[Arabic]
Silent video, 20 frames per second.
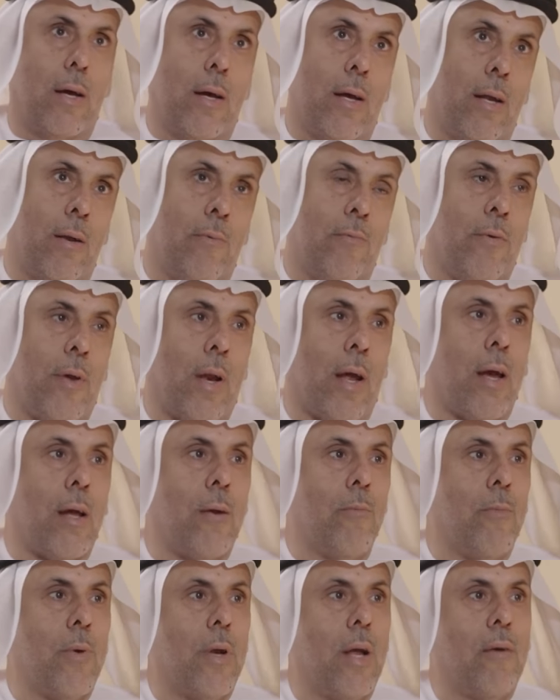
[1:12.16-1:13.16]
الفرق
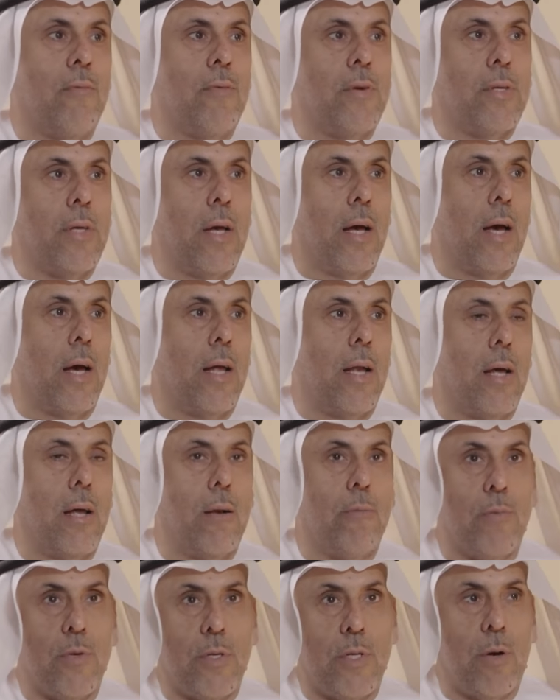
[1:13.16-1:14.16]
المنافسة على
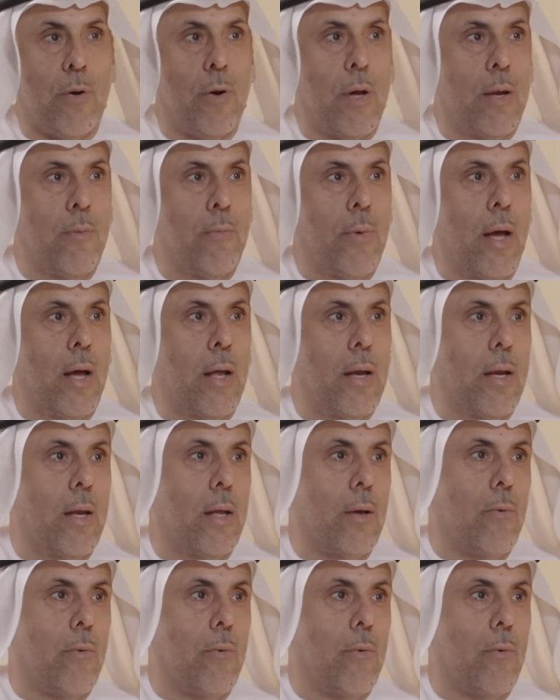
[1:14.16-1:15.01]
المستوى المحلي